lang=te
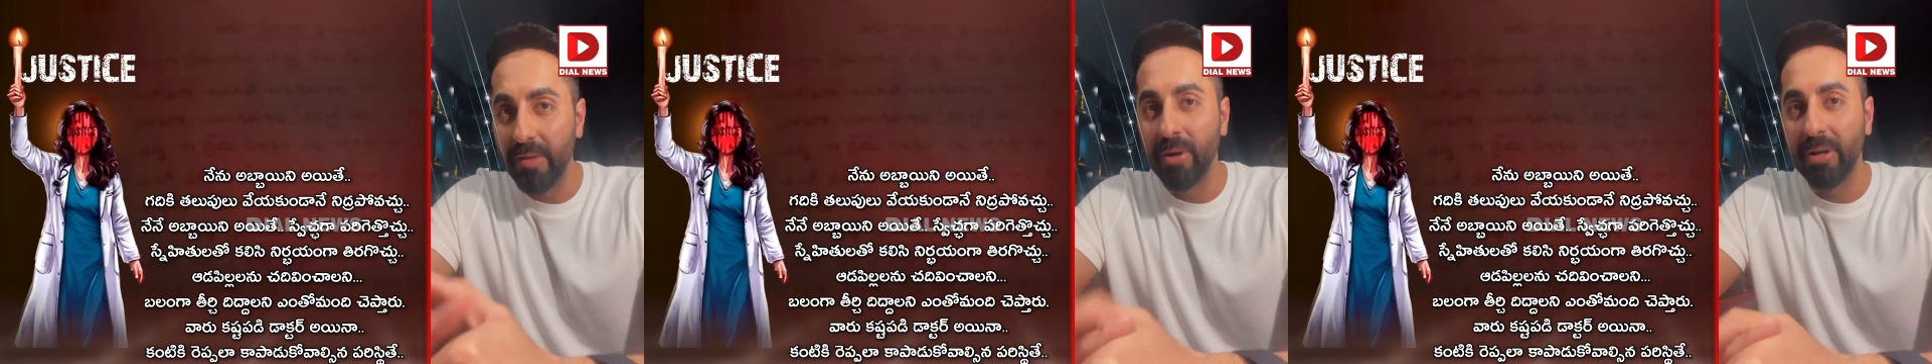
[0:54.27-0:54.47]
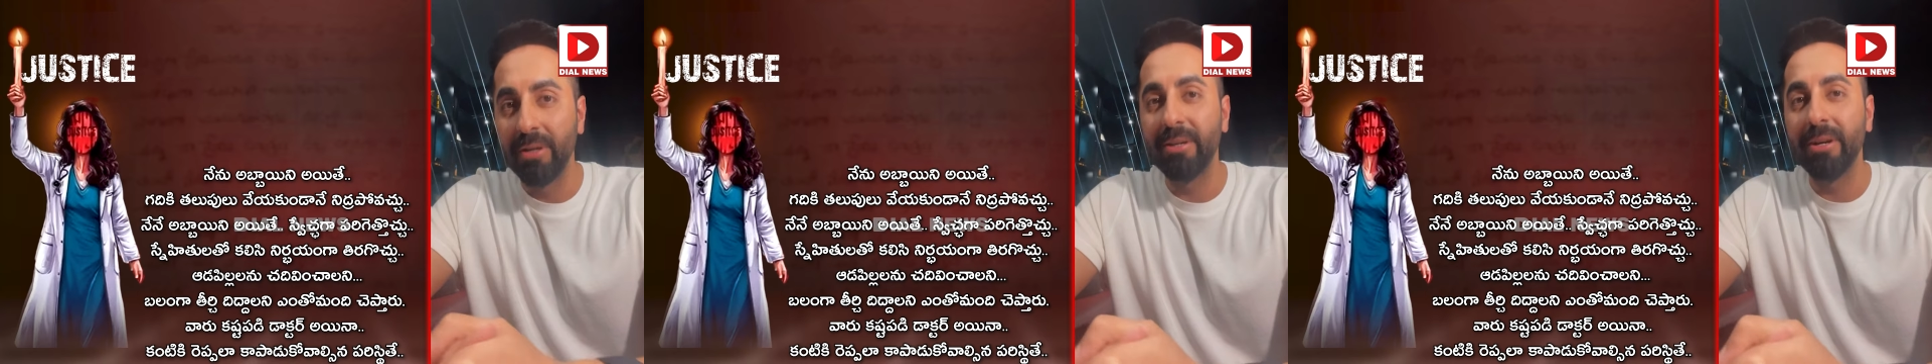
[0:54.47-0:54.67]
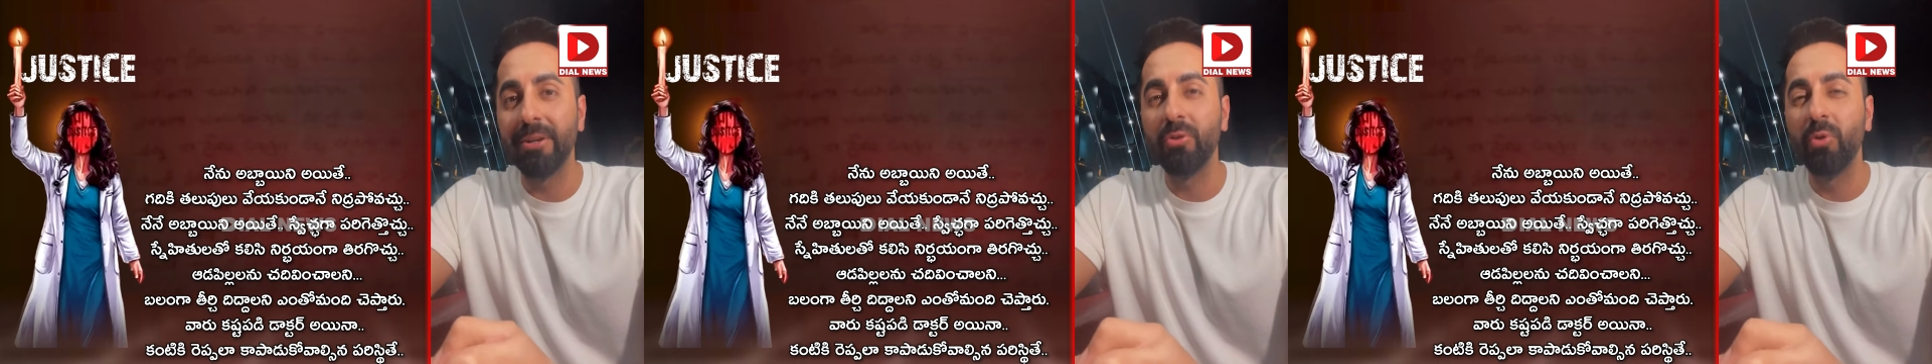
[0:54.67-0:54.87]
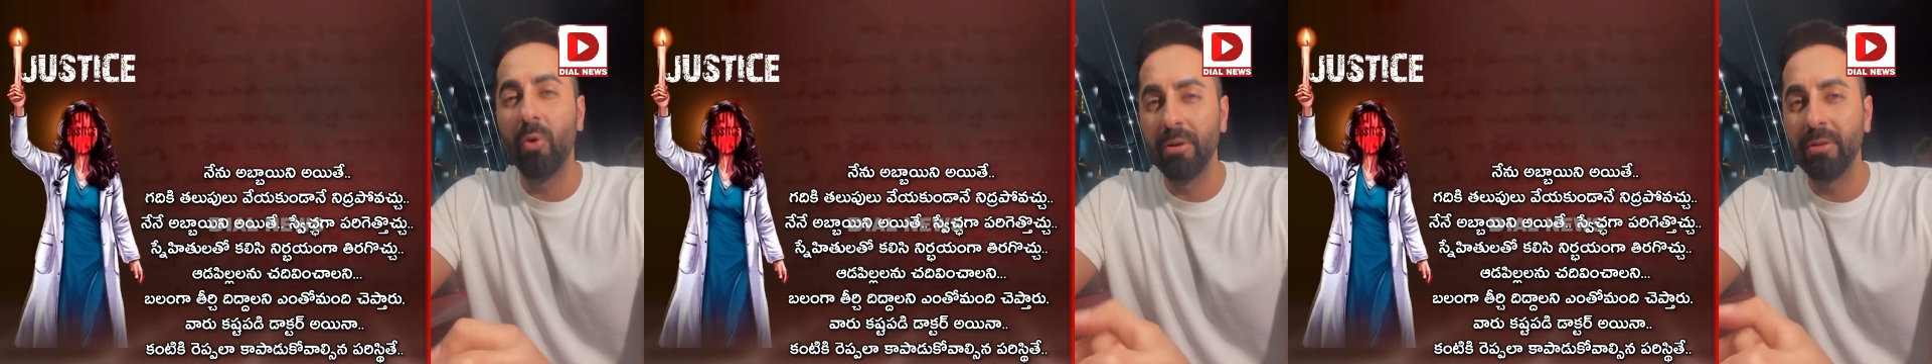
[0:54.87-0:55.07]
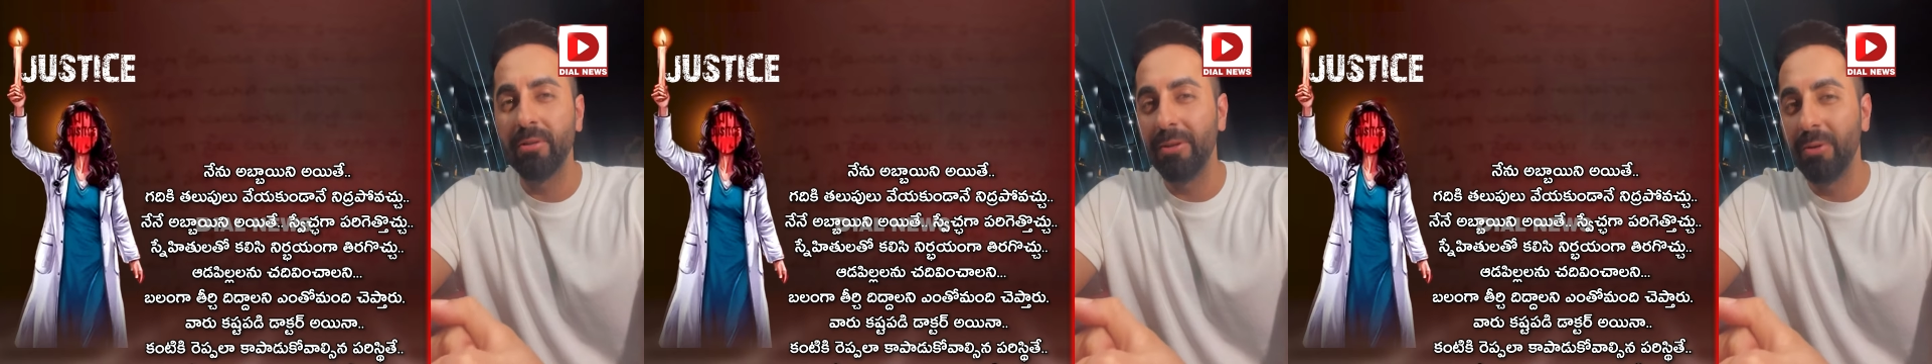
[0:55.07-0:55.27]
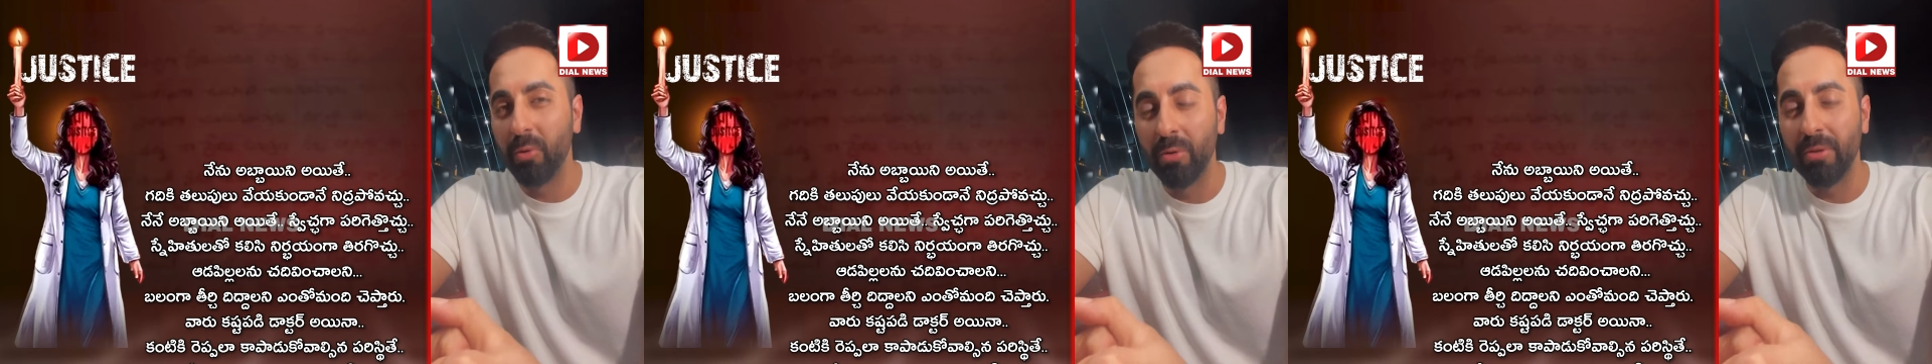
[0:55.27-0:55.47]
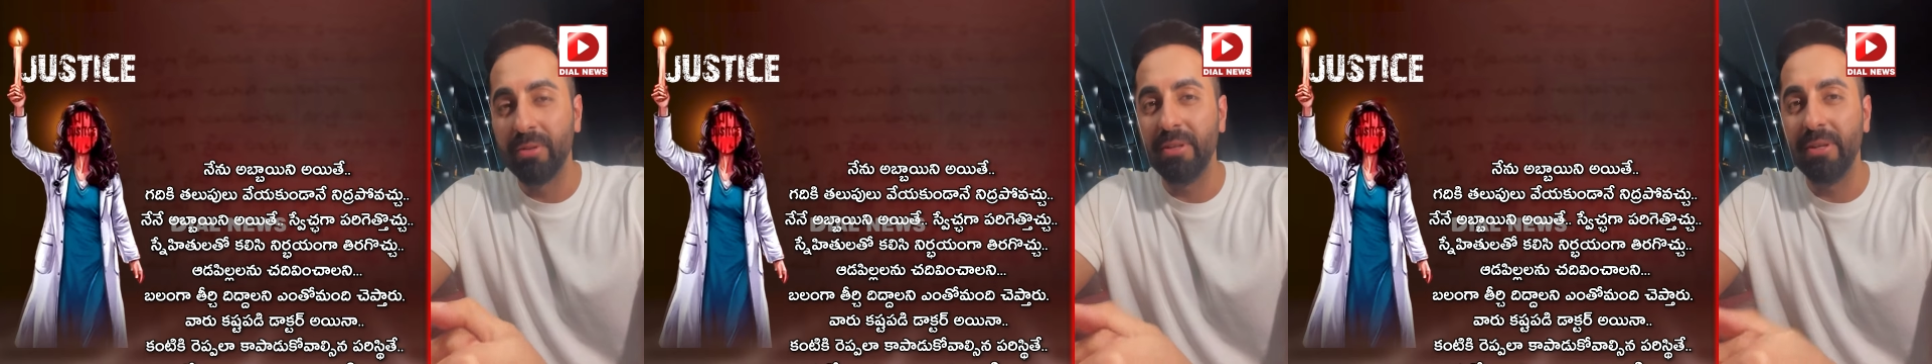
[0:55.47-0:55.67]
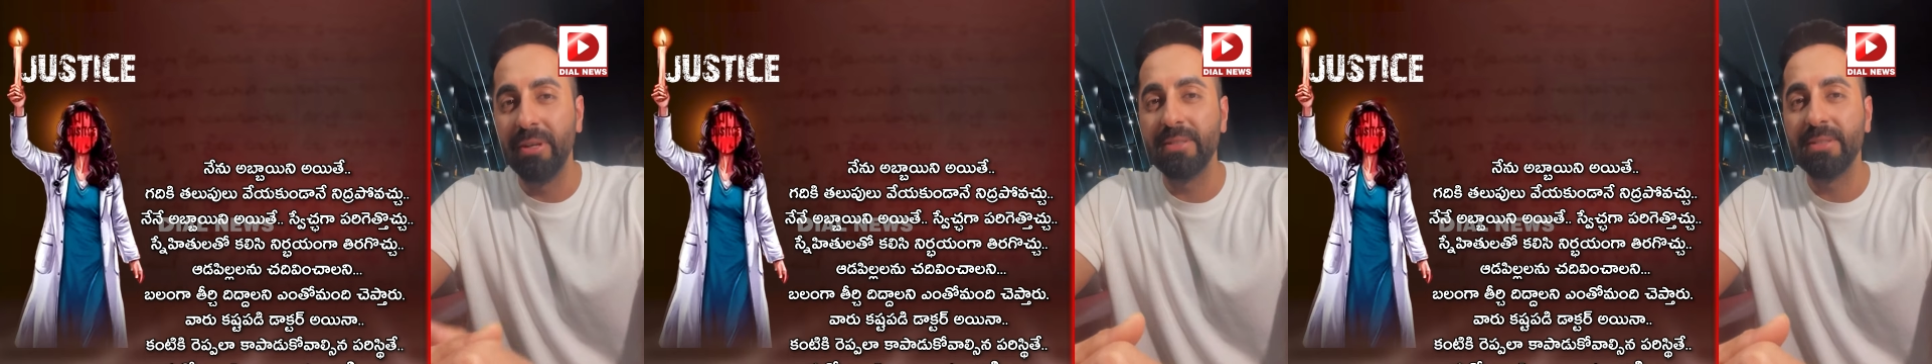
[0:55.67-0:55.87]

నేనే అబ్బాయిని అయితే